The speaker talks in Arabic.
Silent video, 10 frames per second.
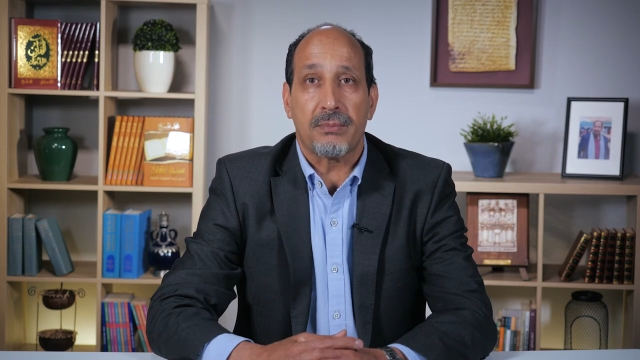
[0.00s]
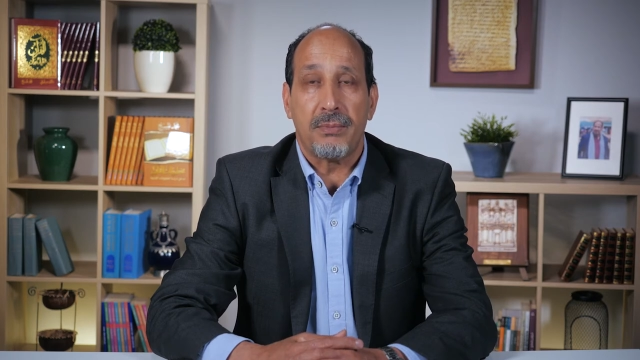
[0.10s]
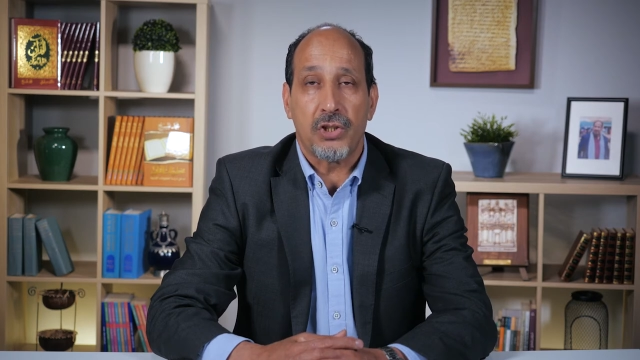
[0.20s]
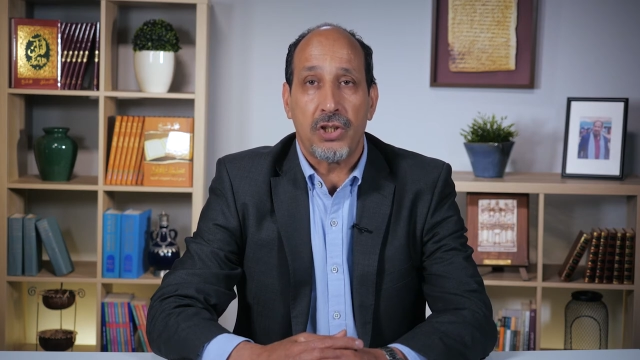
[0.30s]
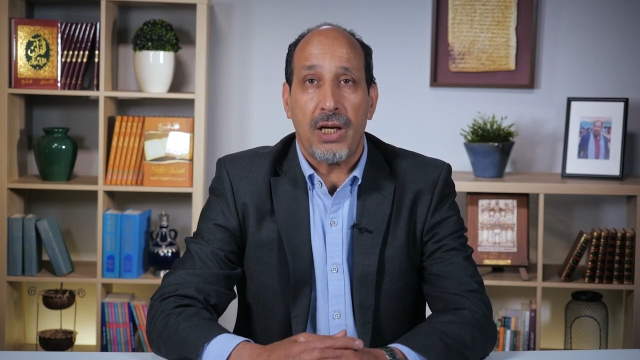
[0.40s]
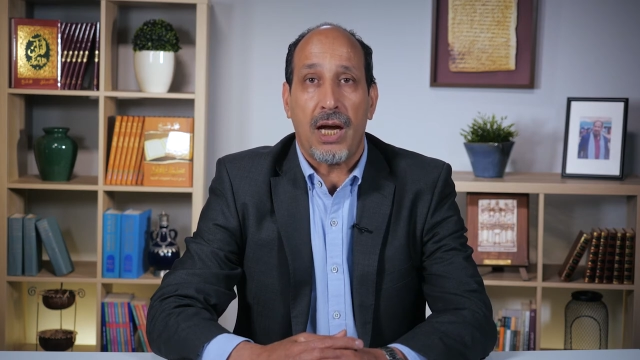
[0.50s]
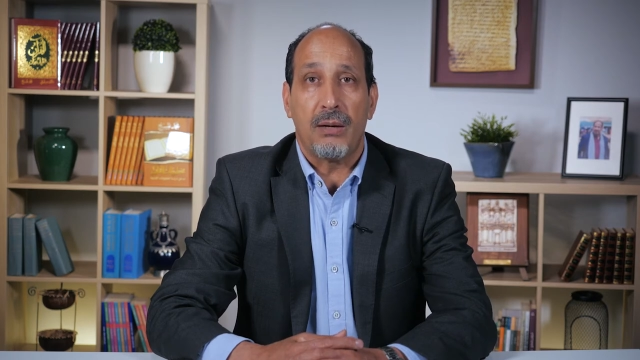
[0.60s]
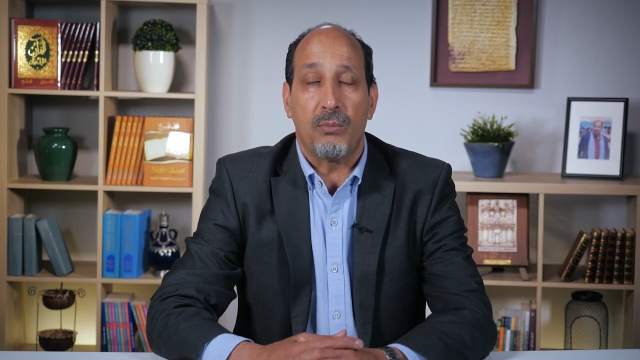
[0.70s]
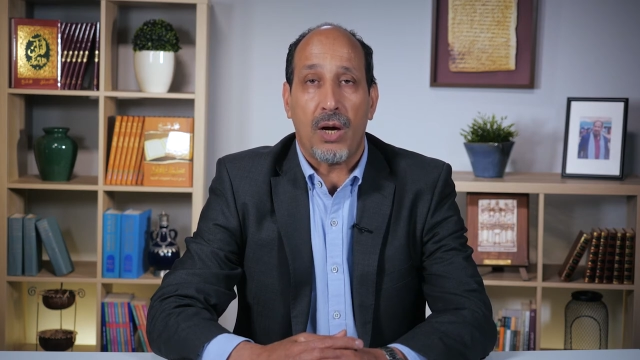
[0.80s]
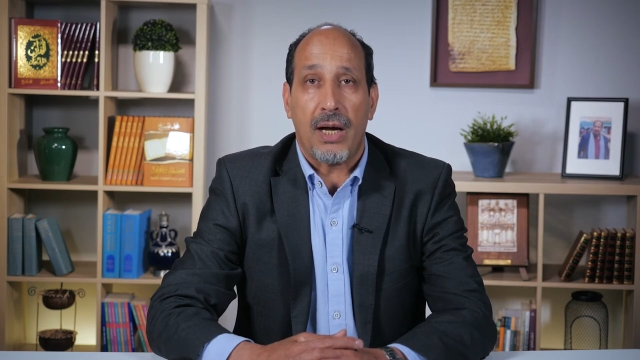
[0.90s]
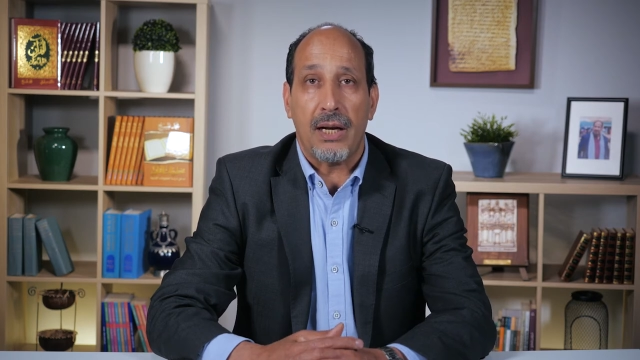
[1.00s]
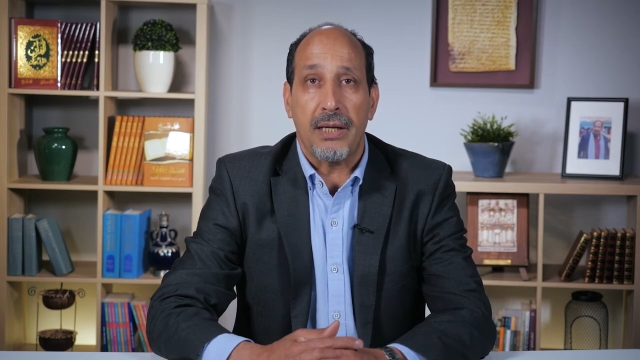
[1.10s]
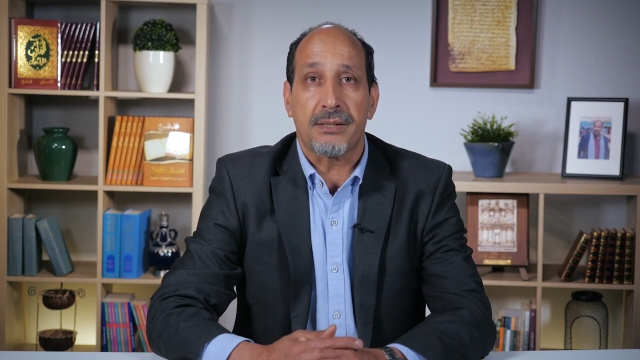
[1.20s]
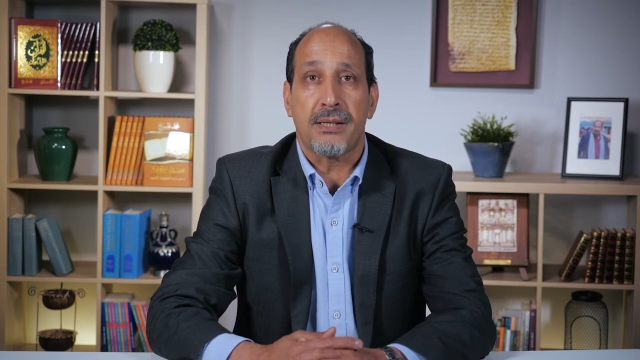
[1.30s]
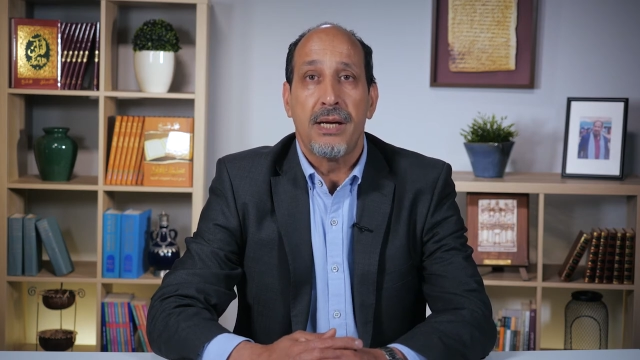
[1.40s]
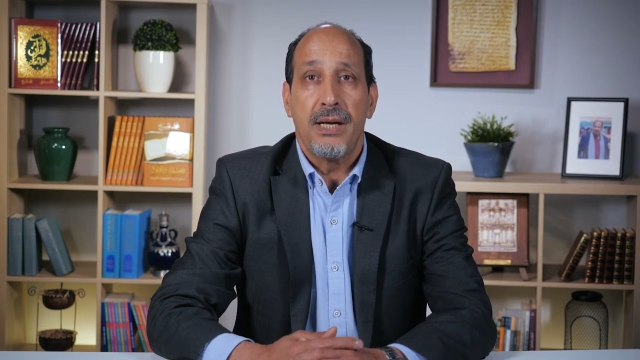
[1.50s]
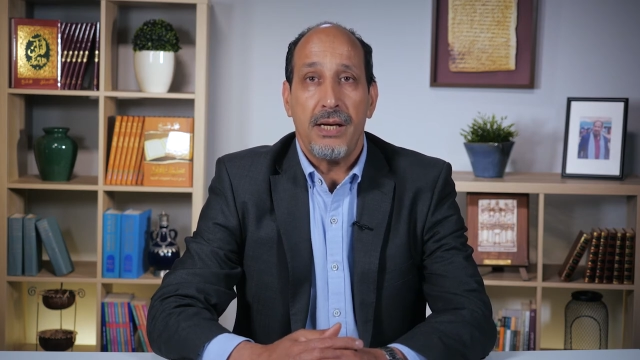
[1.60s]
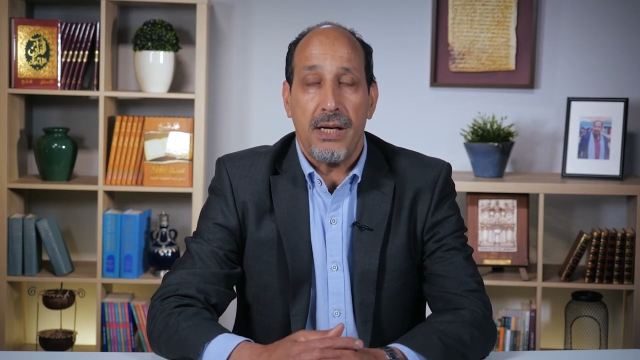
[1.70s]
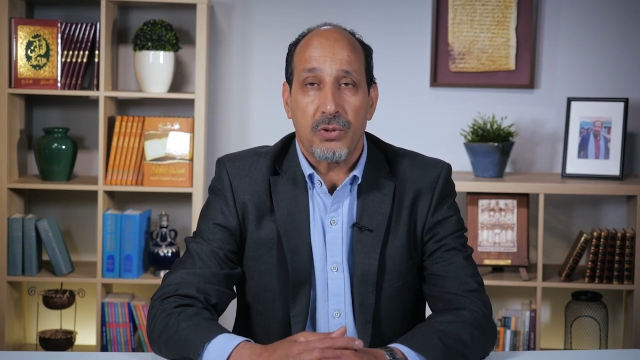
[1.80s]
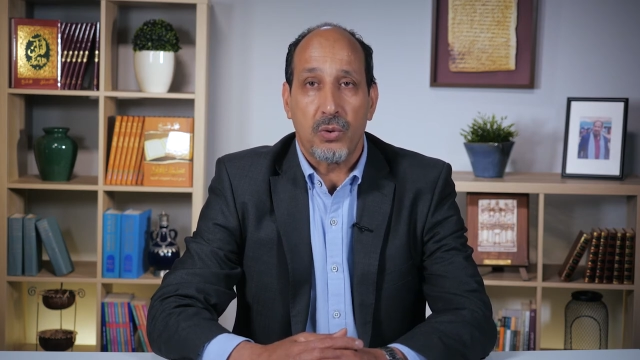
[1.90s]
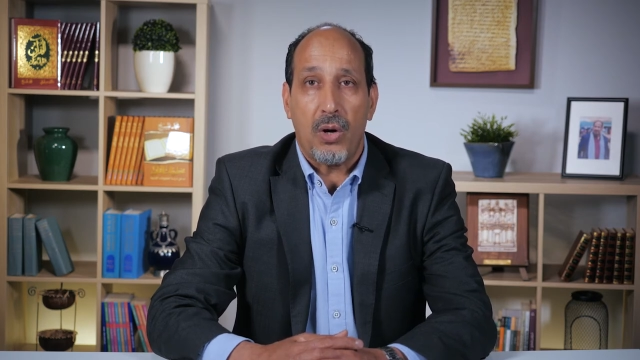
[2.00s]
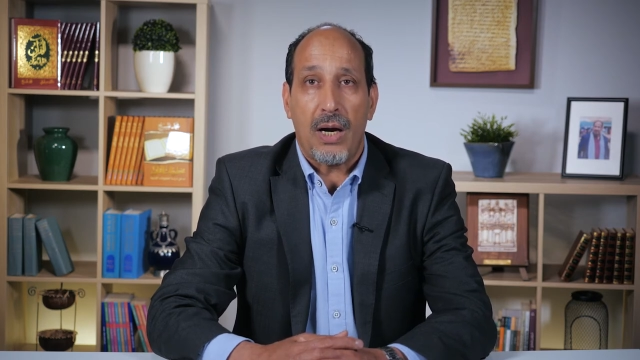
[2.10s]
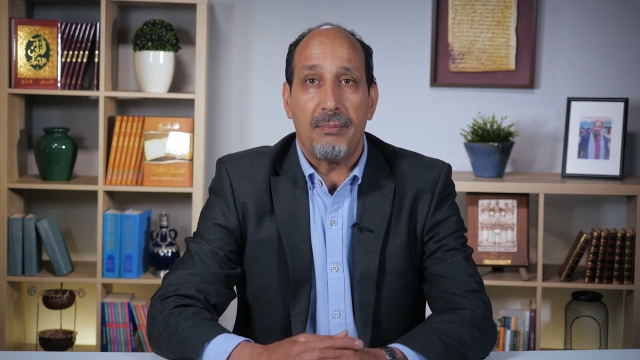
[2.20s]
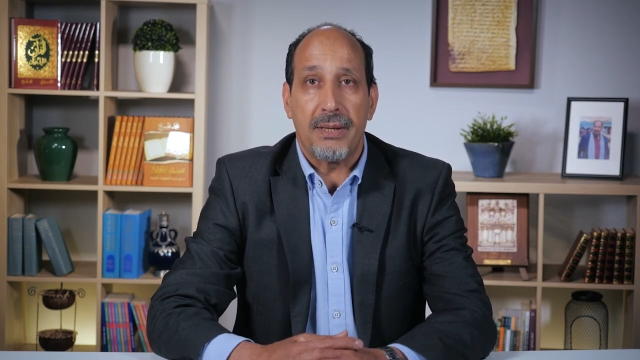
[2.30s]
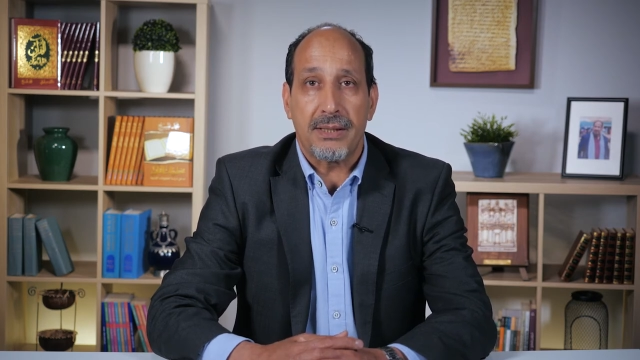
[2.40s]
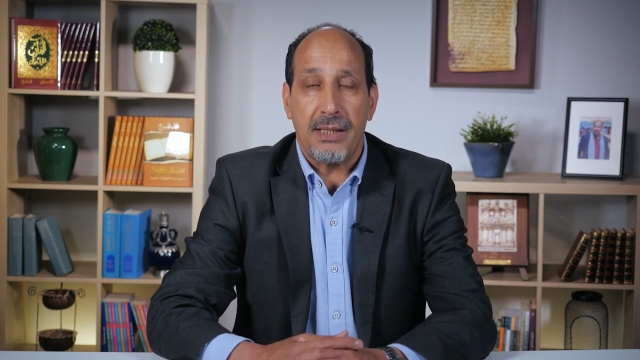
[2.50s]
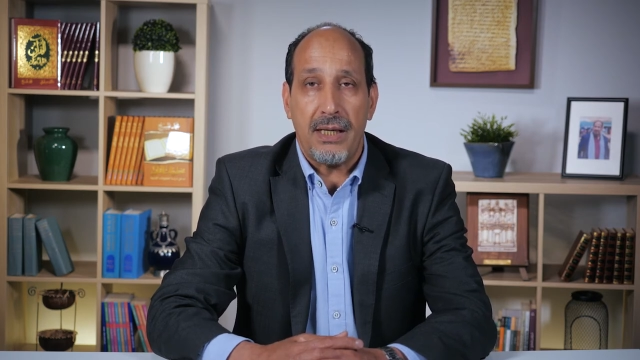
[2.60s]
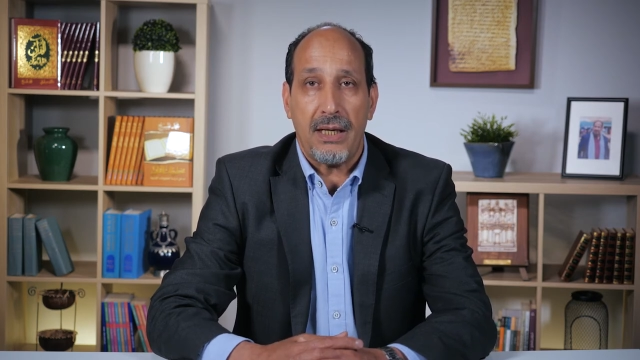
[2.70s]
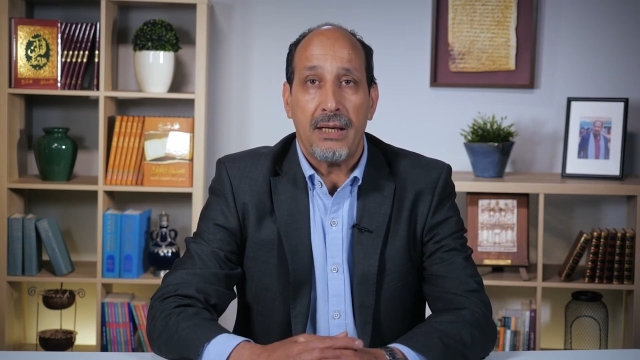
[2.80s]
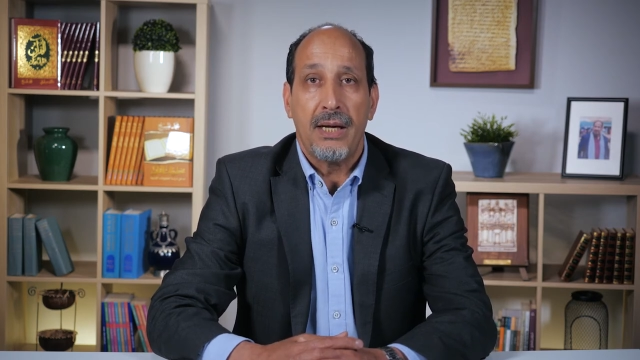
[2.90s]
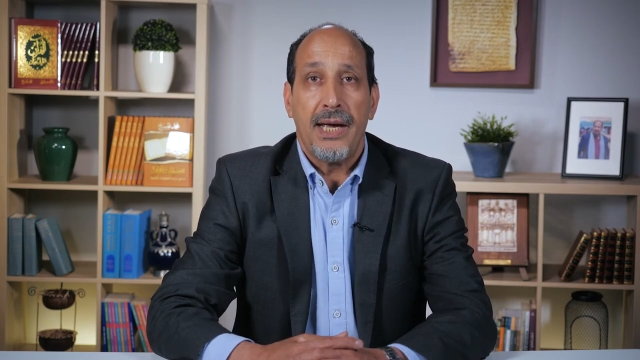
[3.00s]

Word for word: مجيء المخلص يسوع المسيح